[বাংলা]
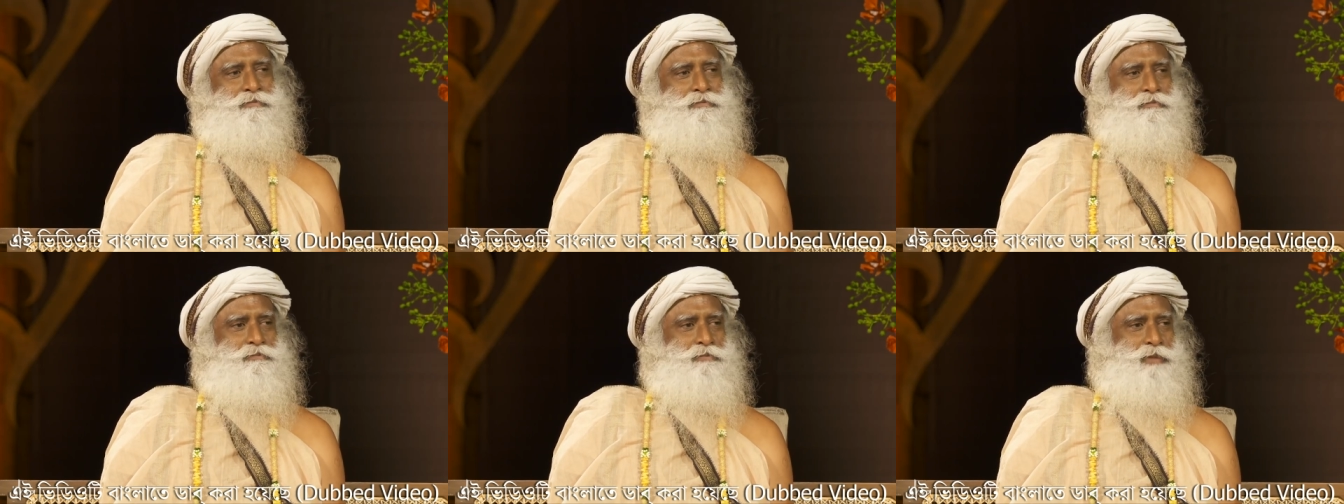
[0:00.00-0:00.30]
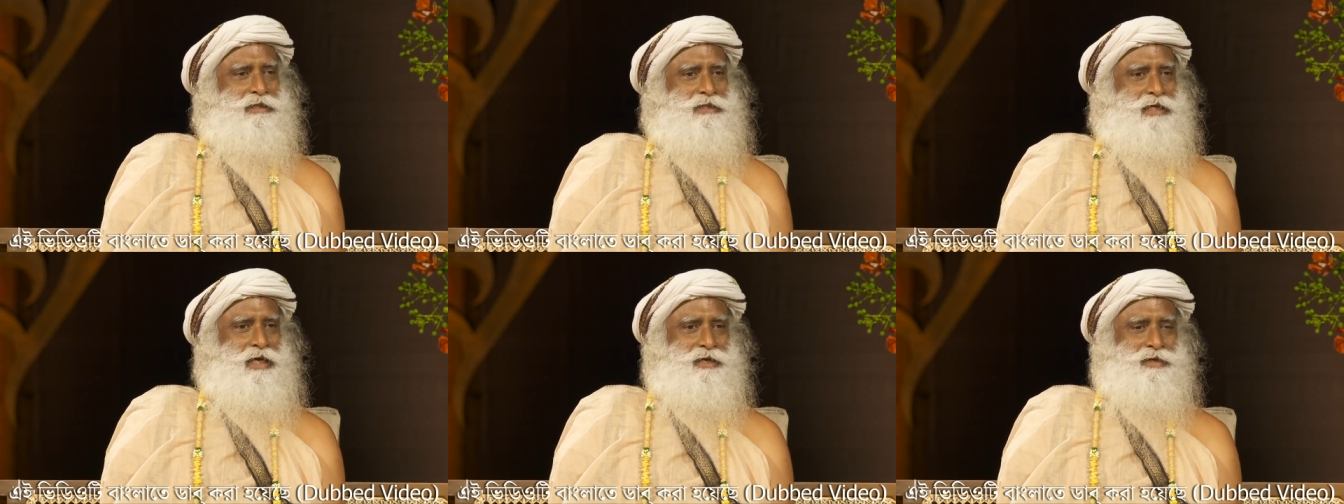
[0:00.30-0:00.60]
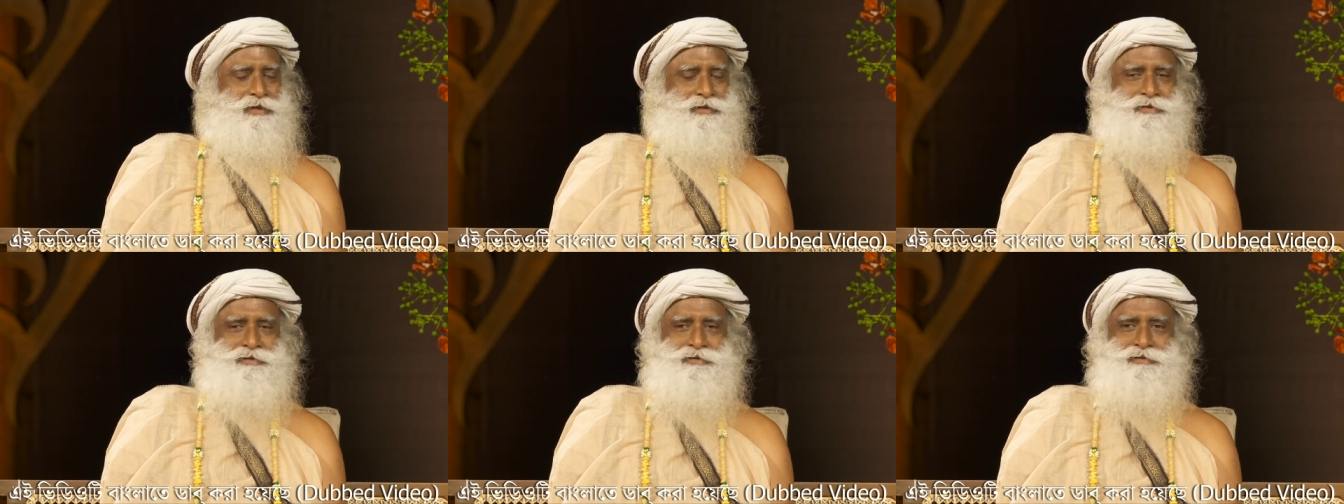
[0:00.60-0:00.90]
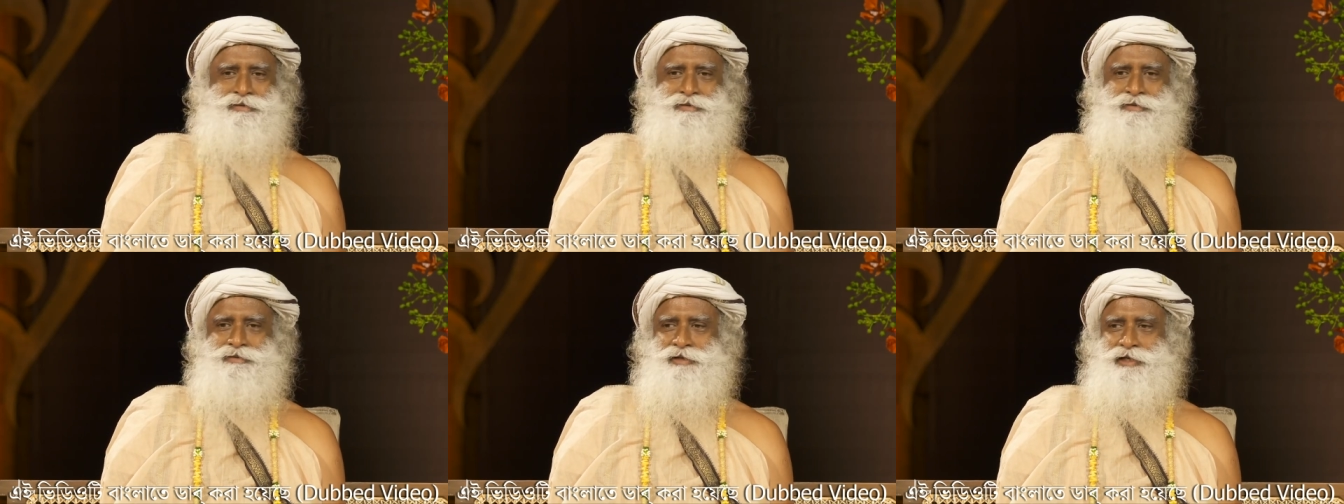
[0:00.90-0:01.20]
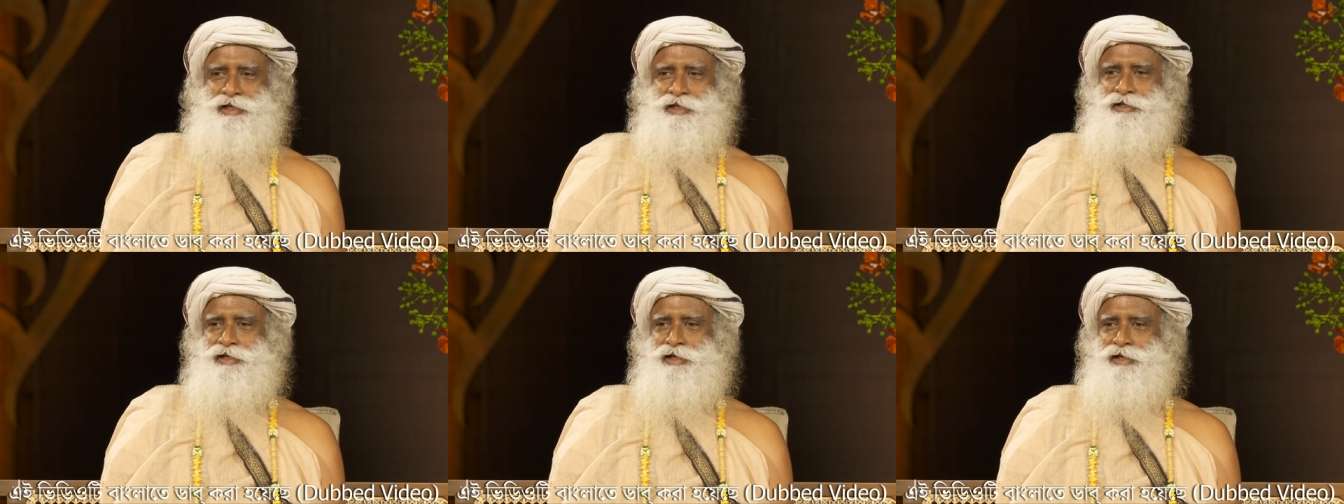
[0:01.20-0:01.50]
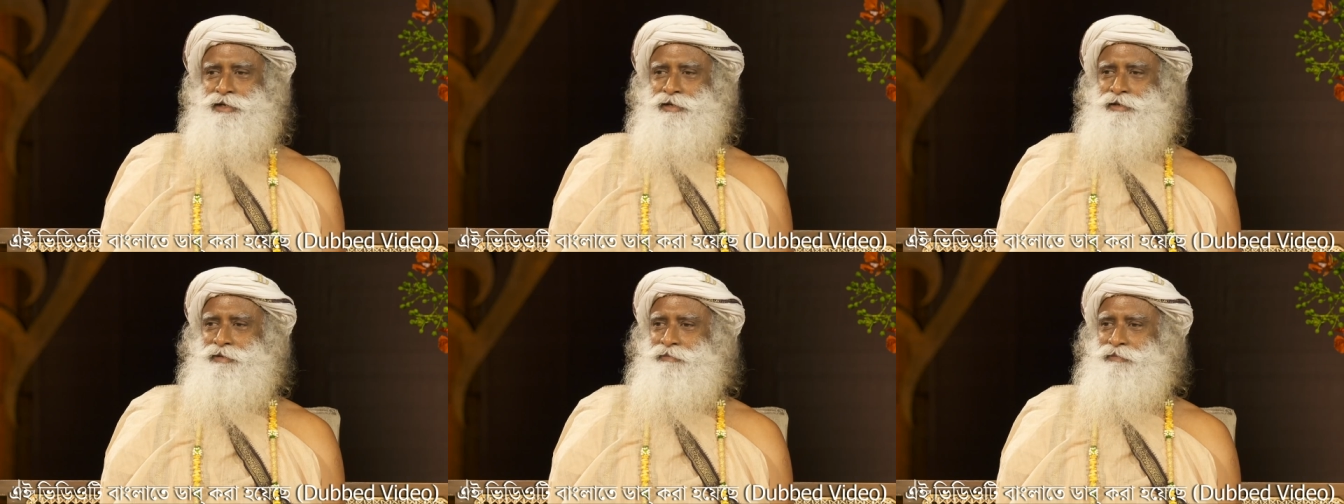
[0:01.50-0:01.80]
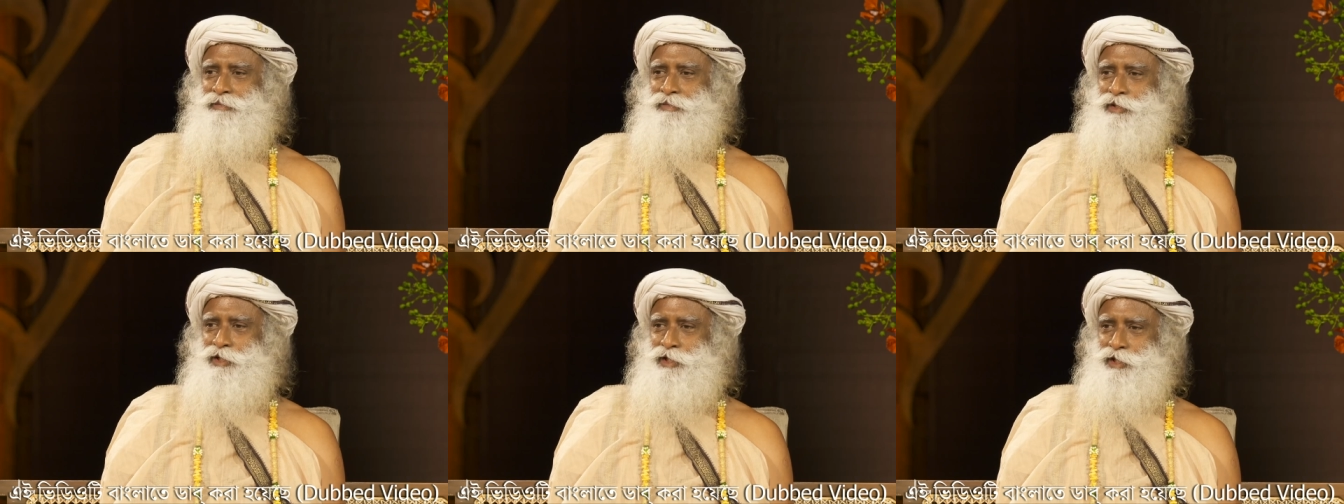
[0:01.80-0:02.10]
ব্যাটালিয়নের সর্দার
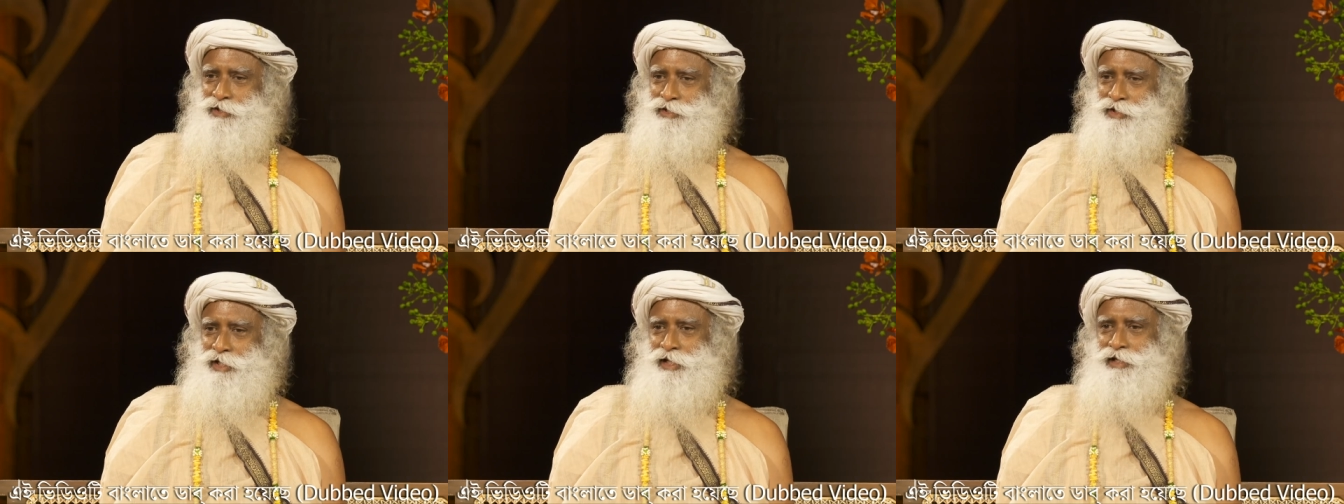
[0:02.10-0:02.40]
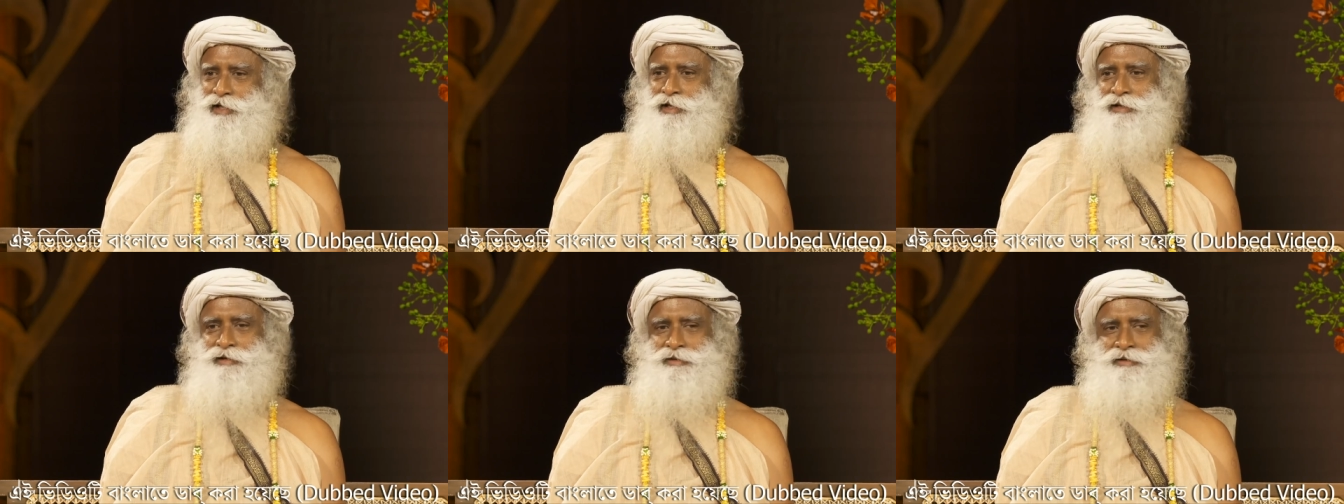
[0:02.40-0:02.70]
তিনি